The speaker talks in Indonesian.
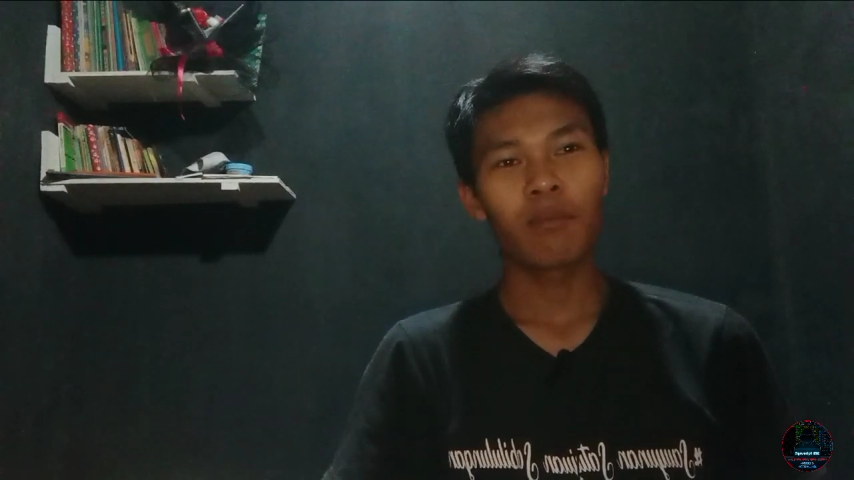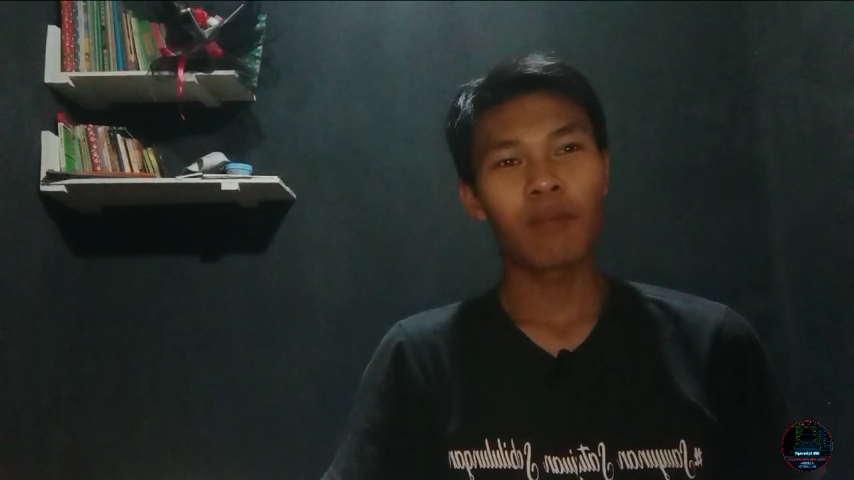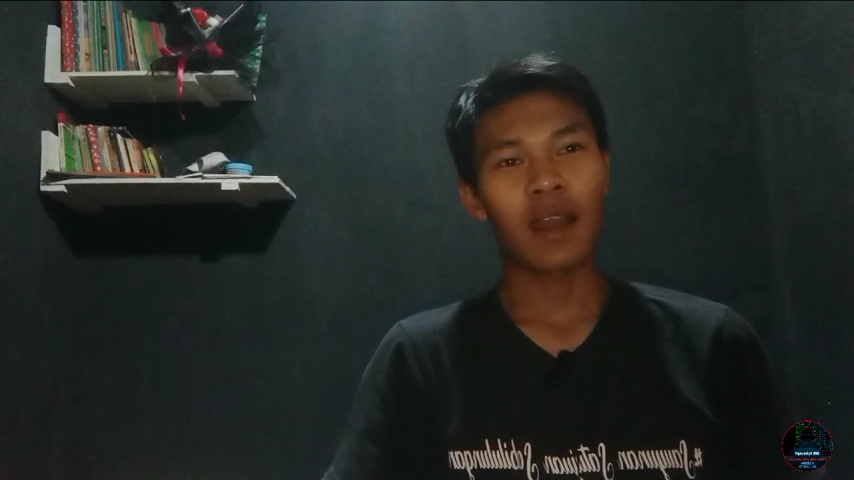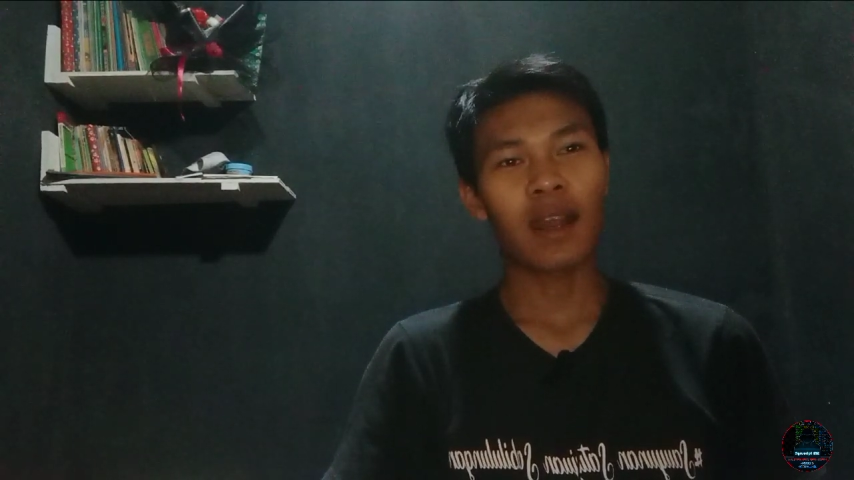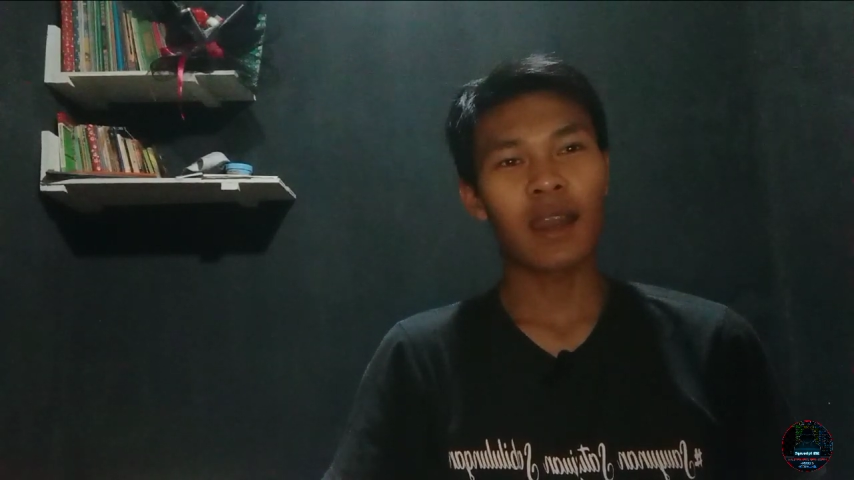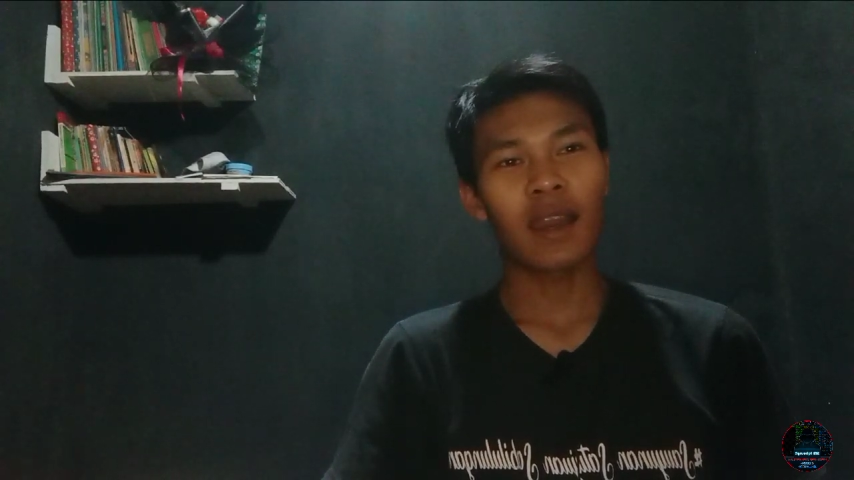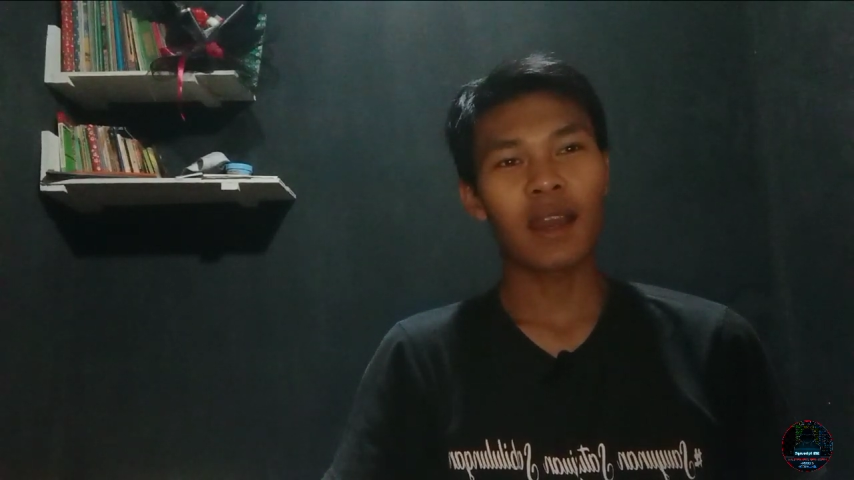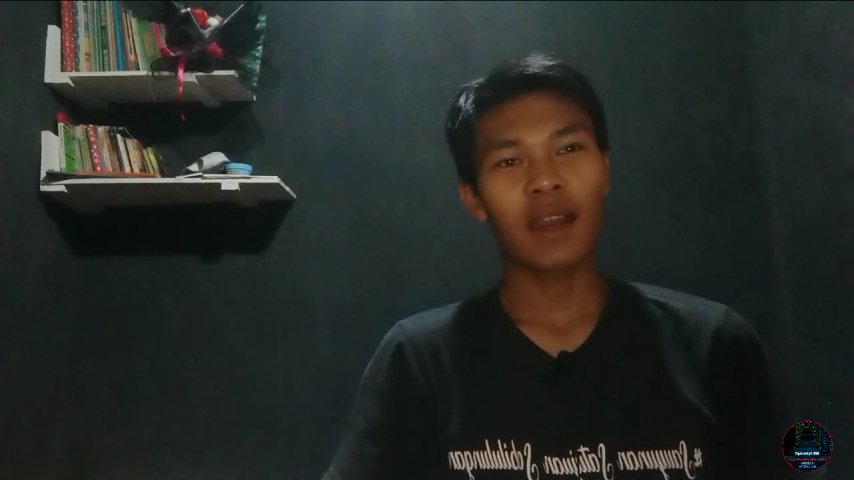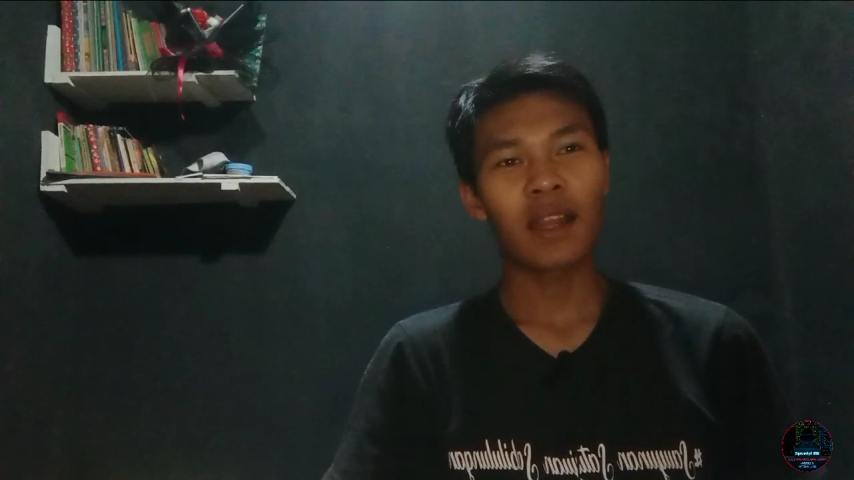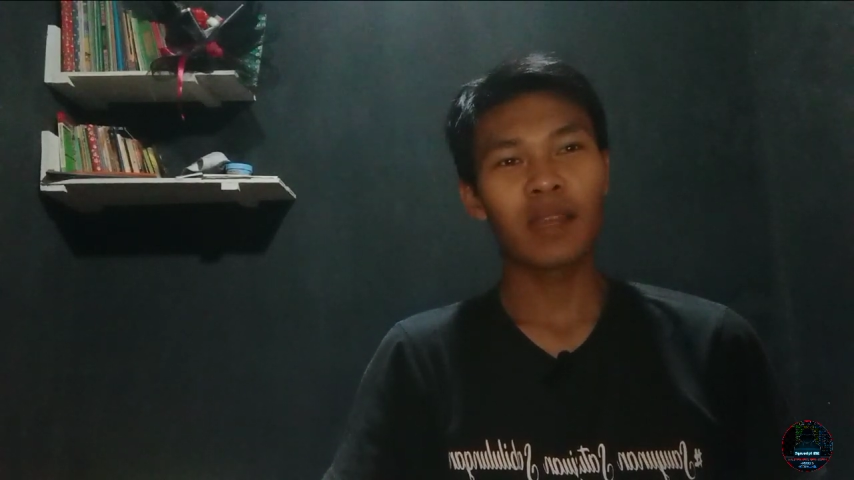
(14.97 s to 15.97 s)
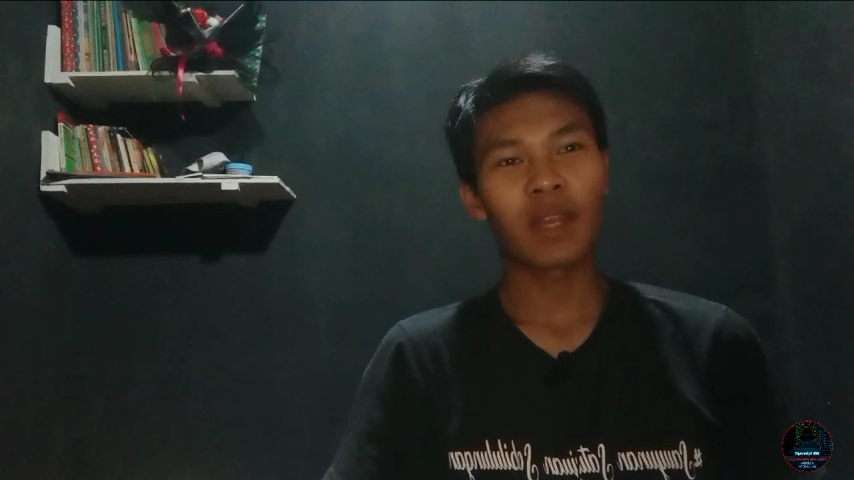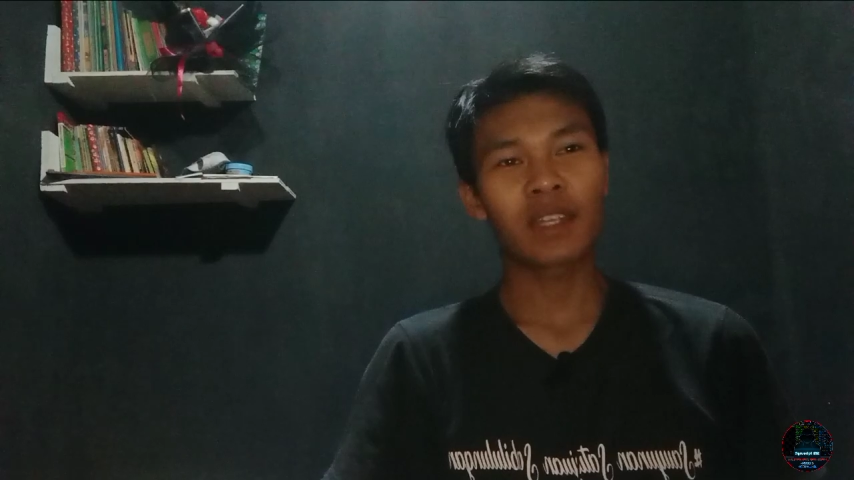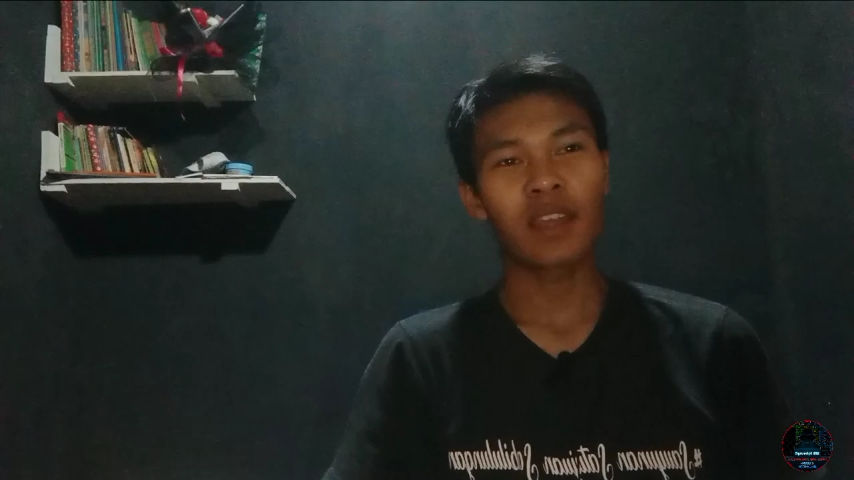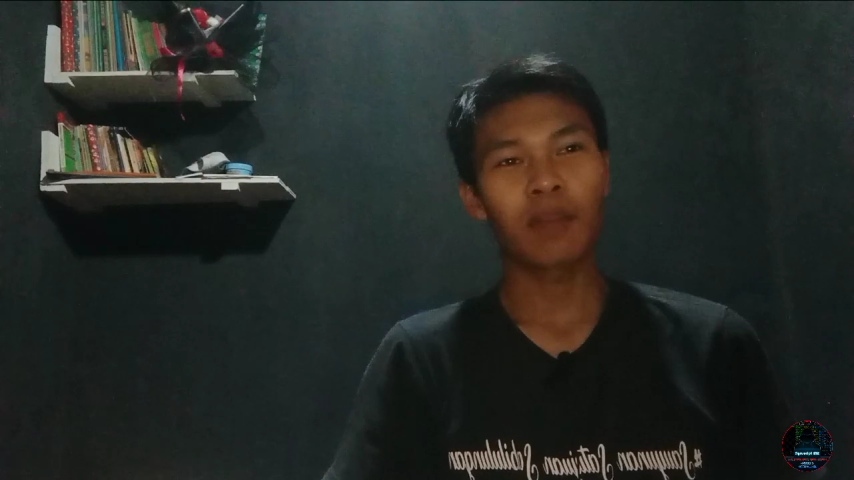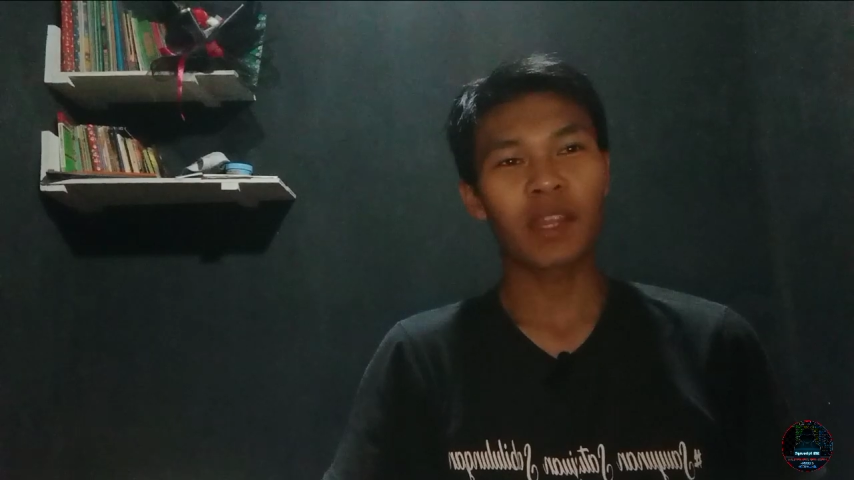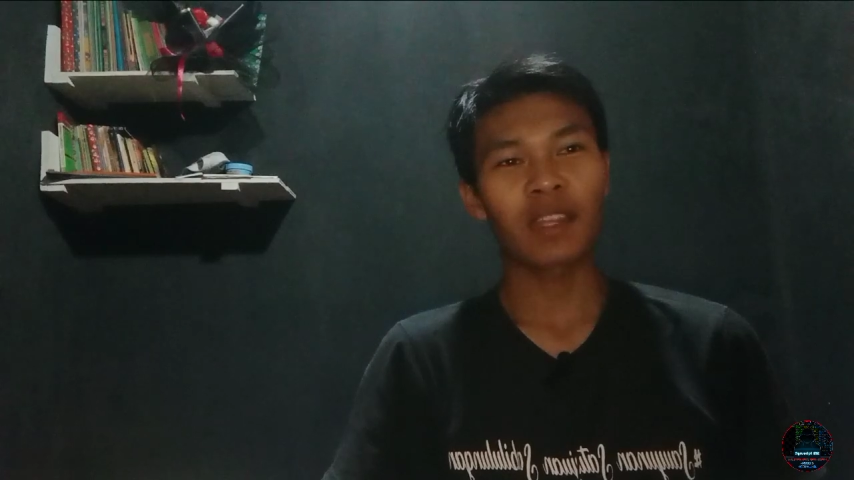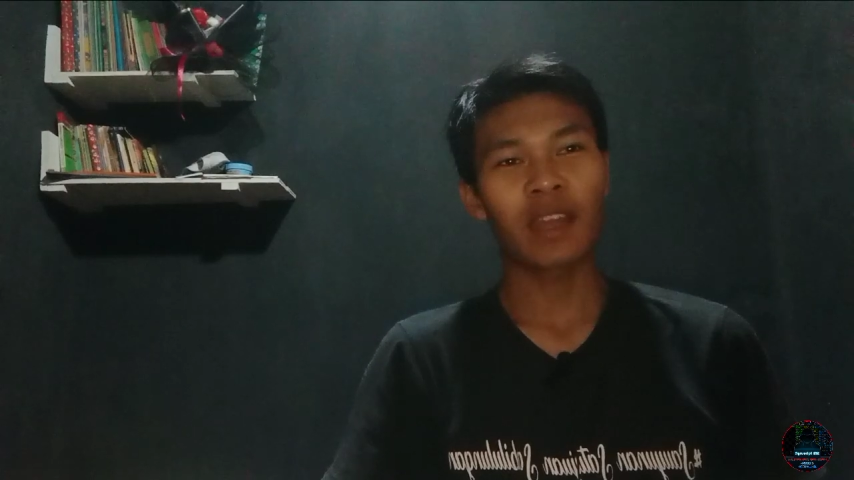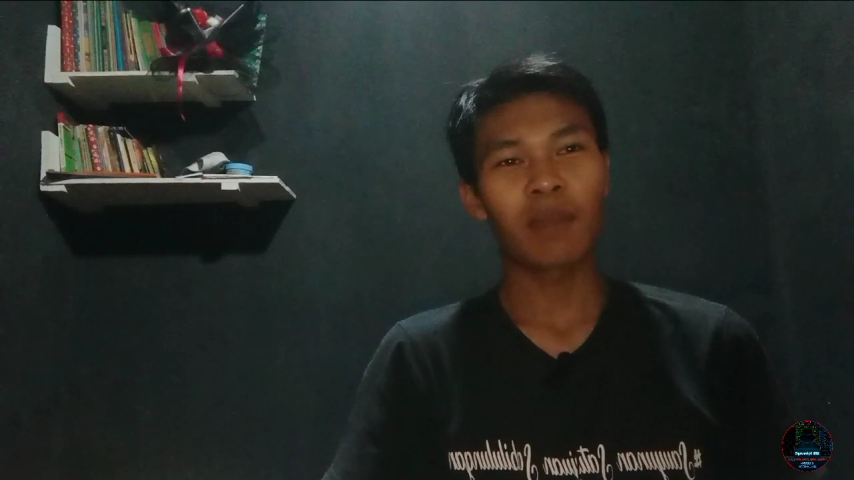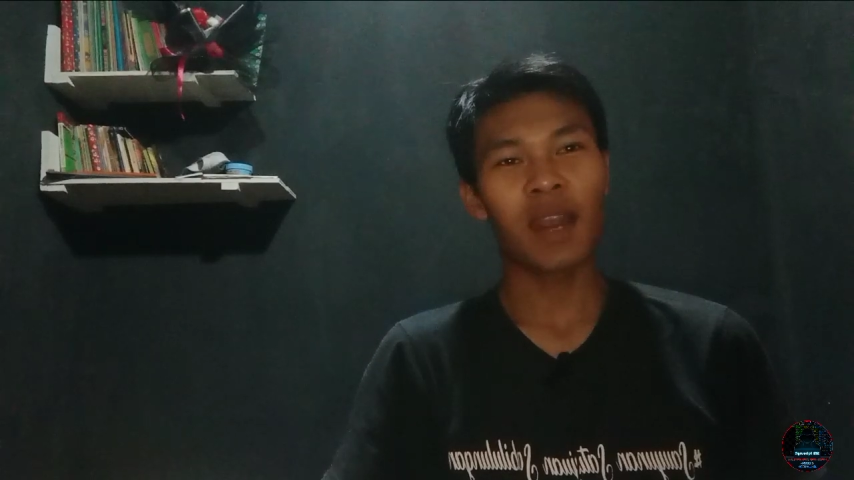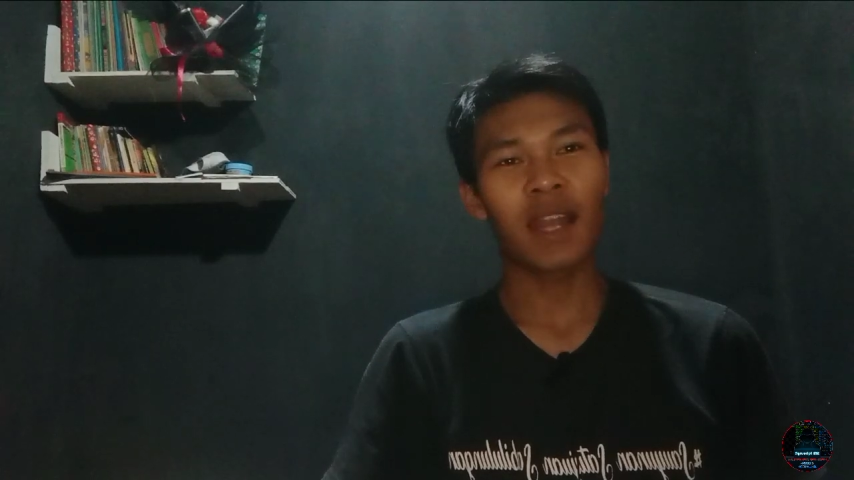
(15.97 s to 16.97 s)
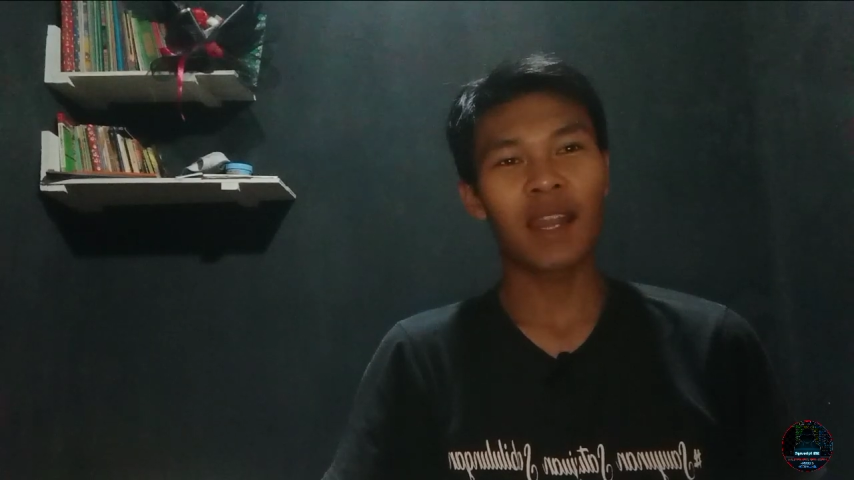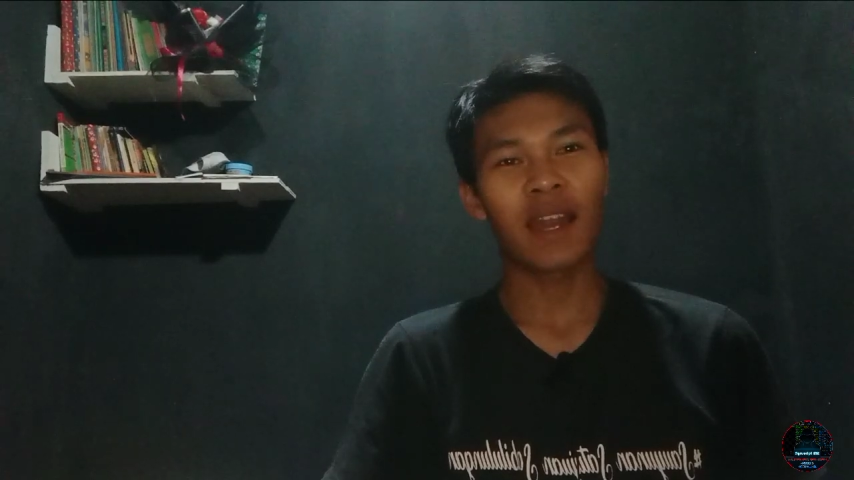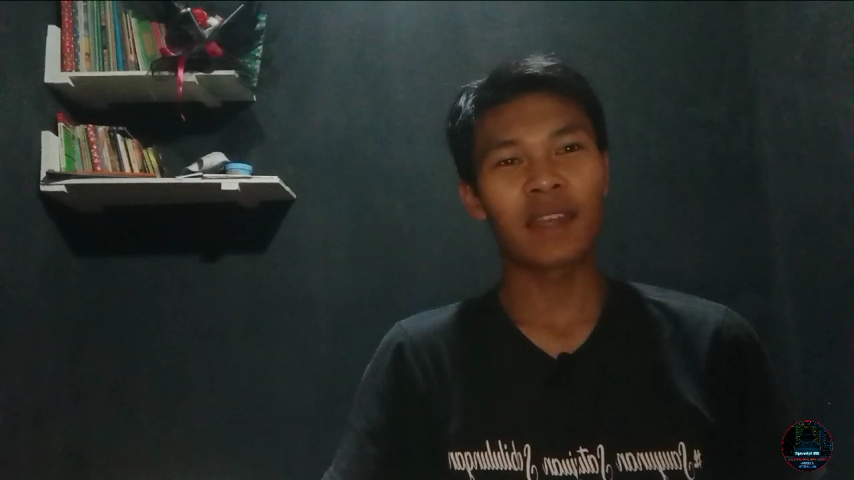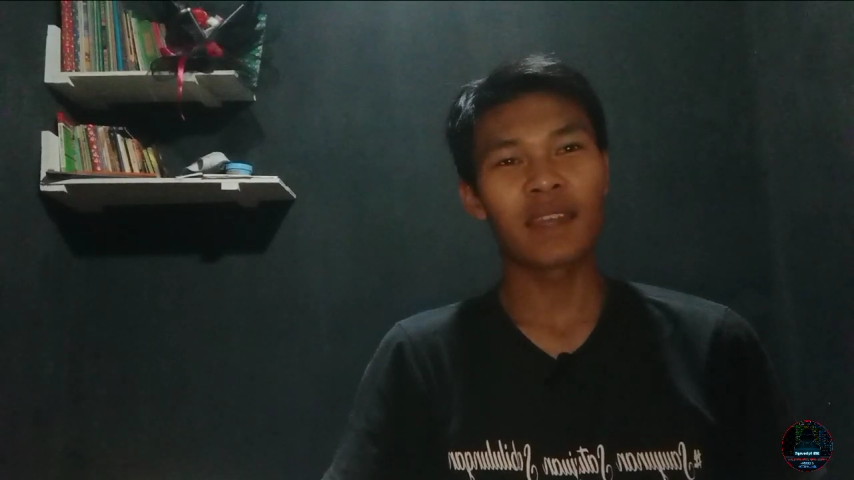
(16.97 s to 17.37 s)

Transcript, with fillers: maka kalimat yang pertama lah